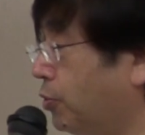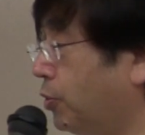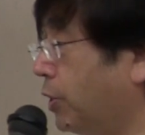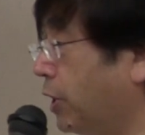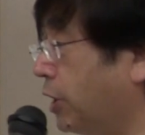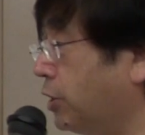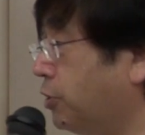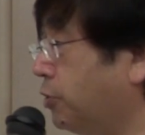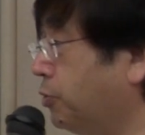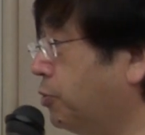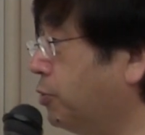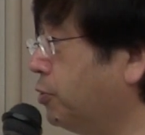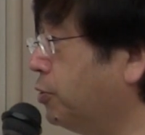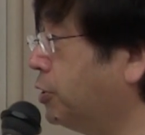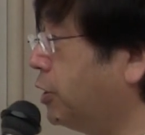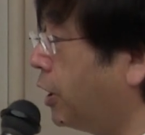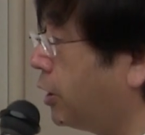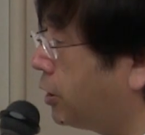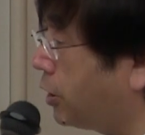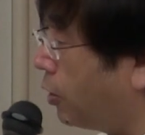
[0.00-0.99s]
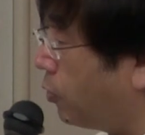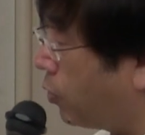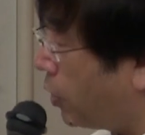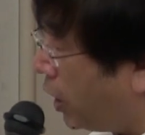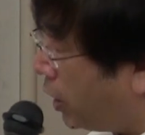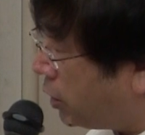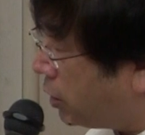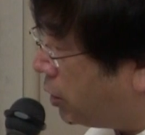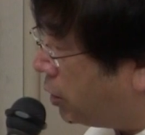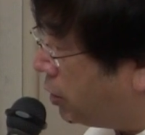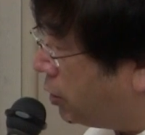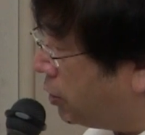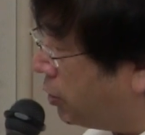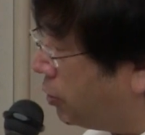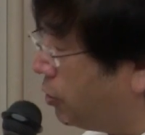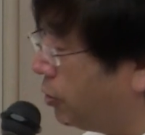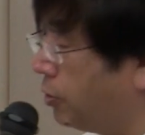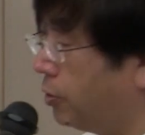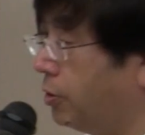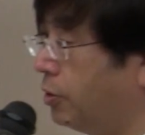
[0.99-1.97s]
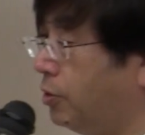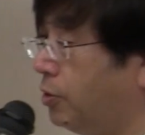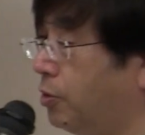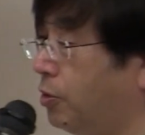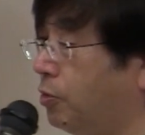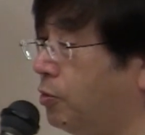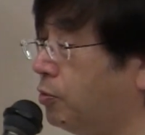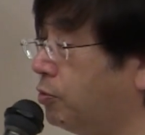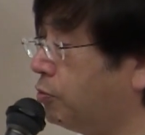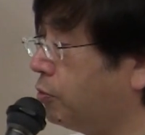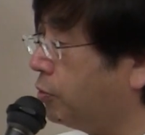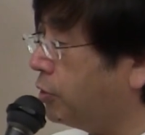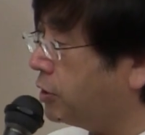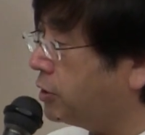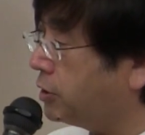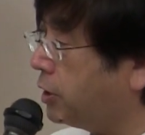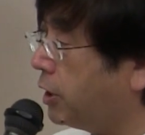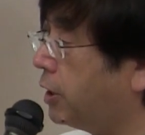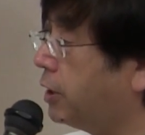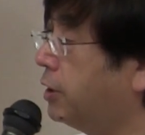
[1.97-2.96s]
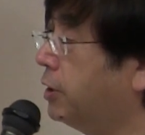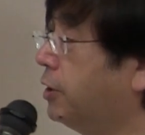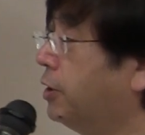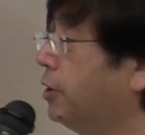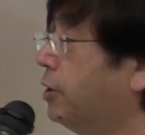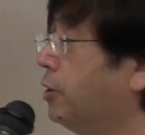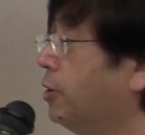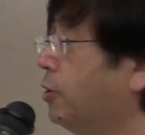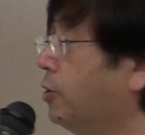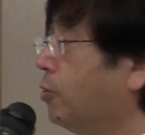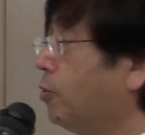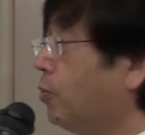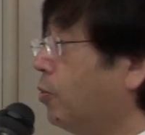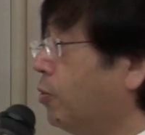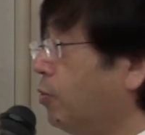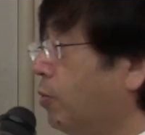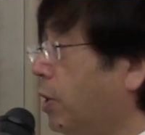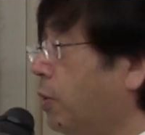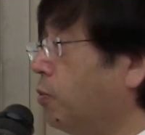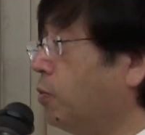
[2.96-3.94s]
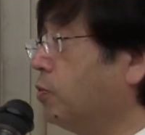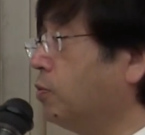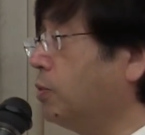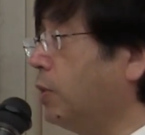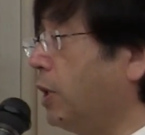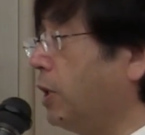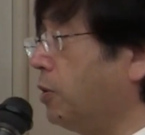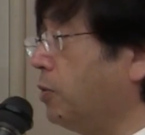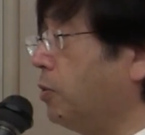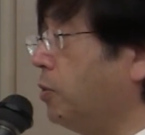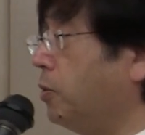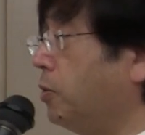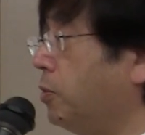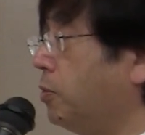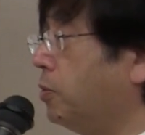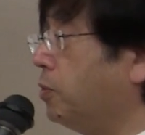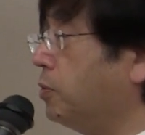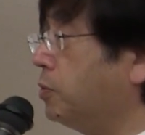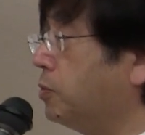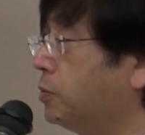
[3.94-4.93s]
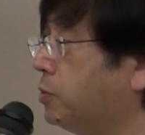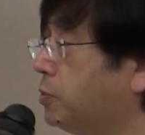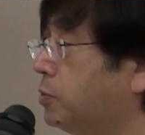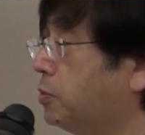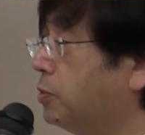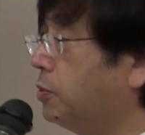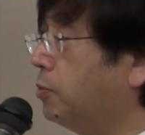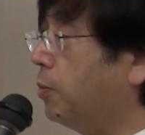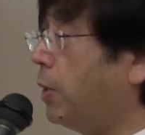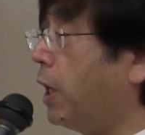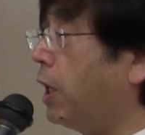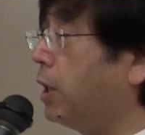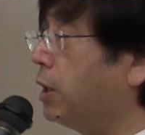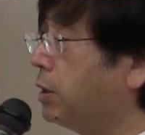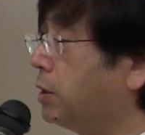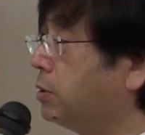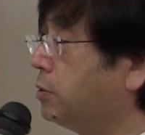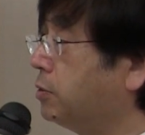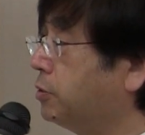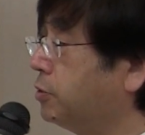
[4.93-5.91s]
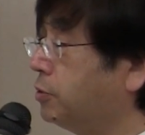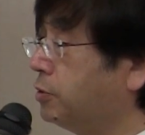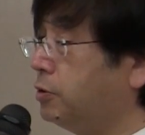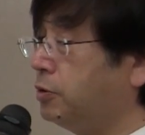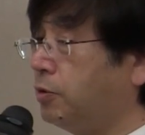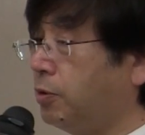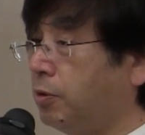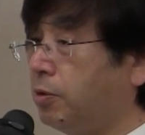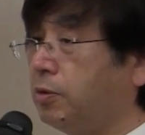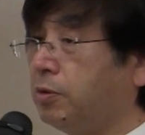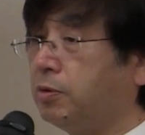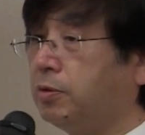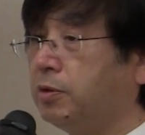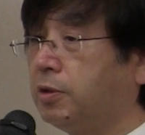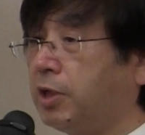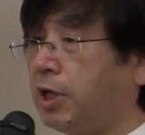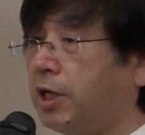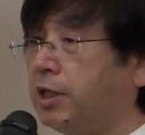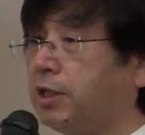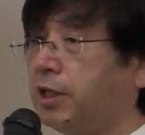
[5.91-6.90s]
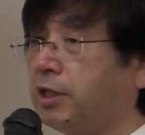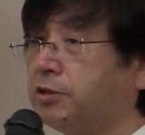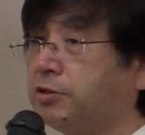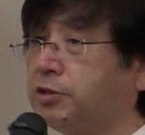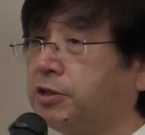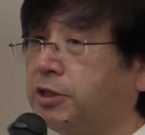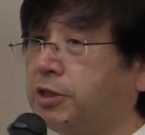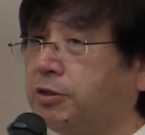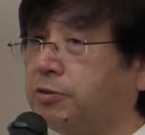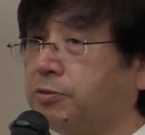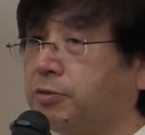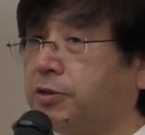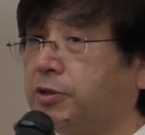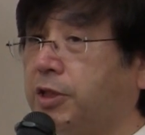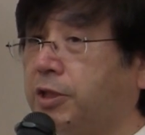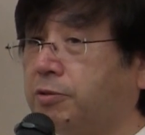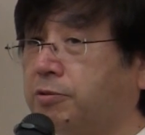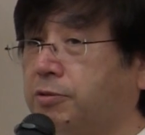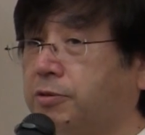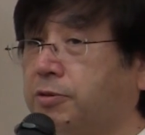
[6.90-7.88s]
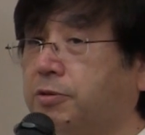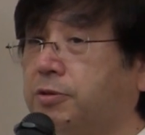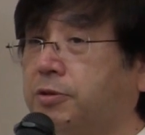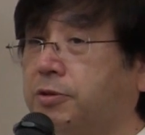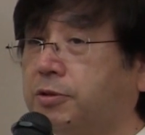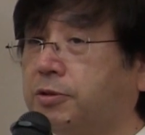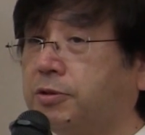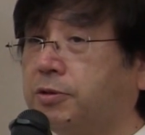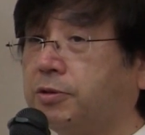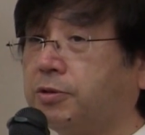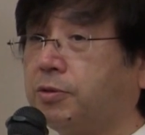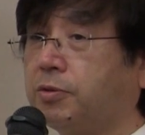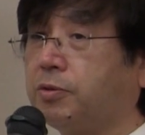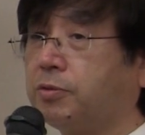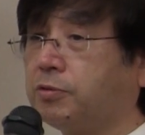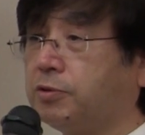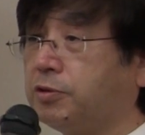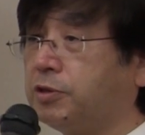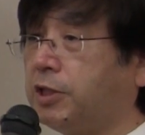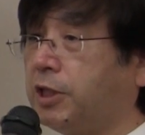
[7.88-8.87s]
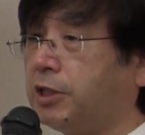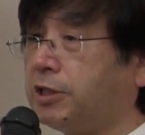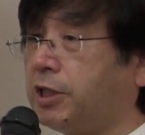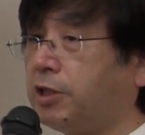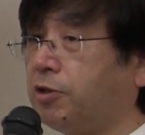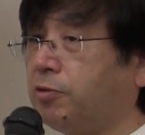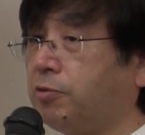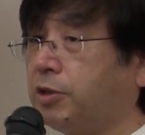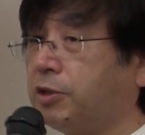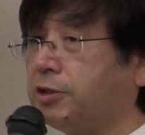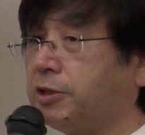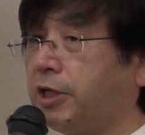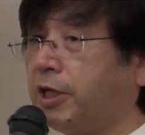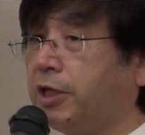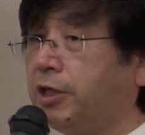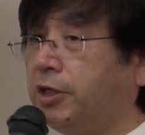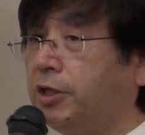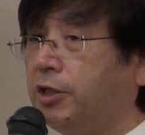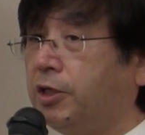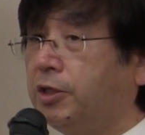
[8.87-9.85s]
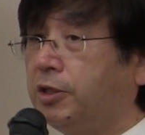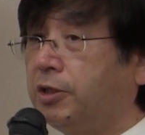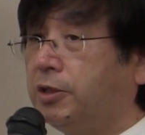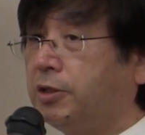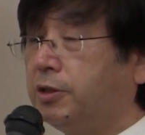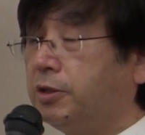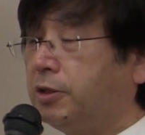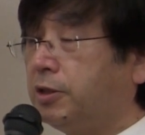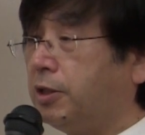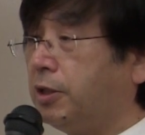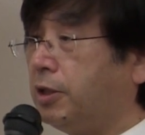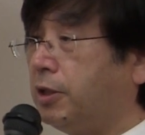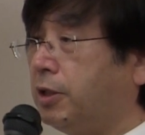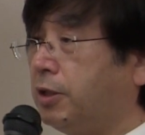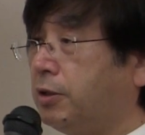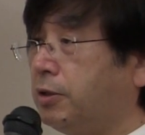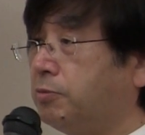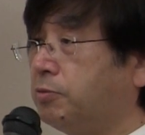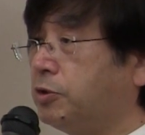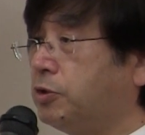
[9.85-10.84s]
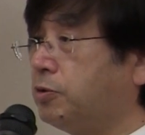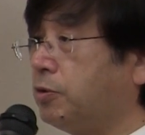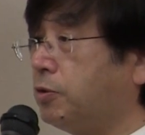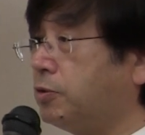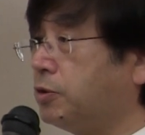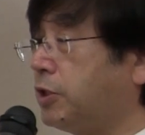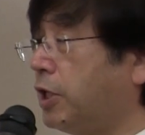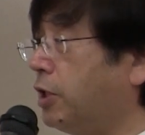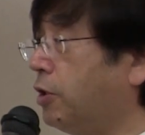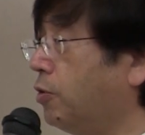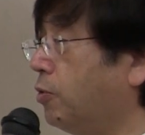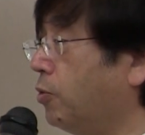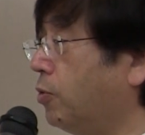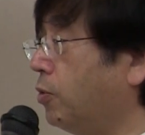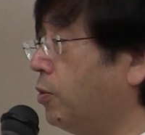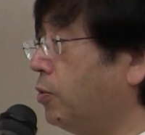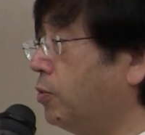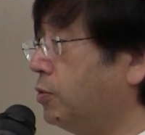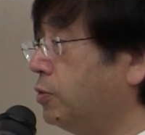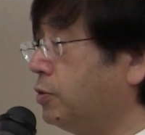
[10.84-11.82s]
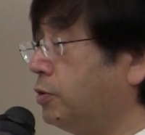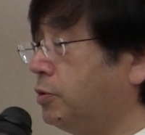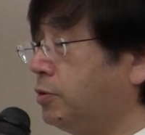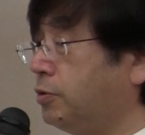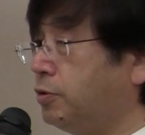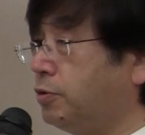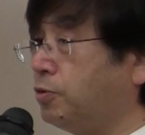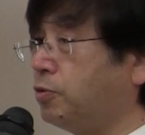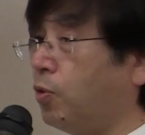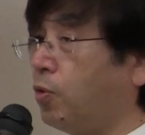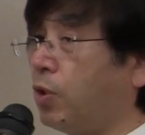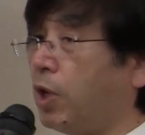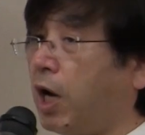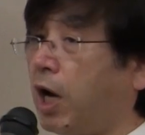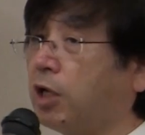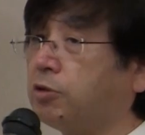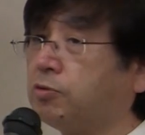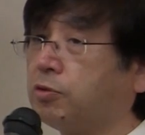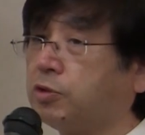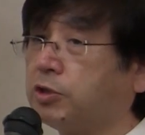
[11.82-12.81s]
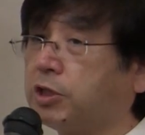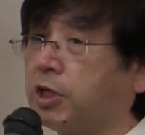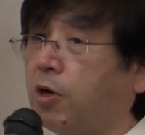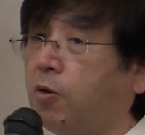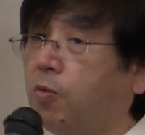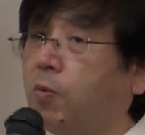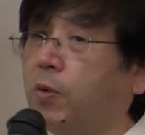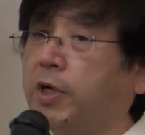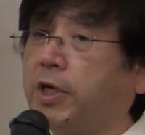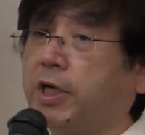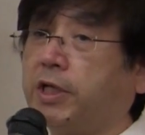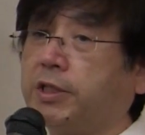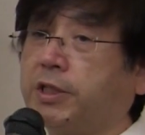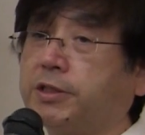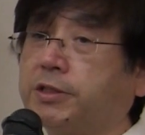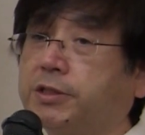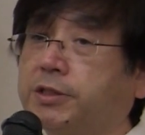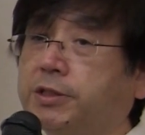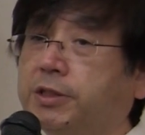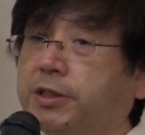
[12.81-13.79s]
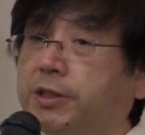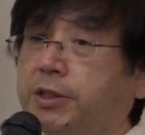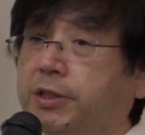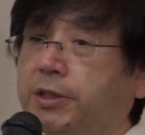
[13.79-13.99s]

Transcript: れが主流になったのかというとですねこれは僕はあの、まあ、薬を開発し売っていくその薬屋さんのですね、えー、むしろ先導主導があるとしか思えないです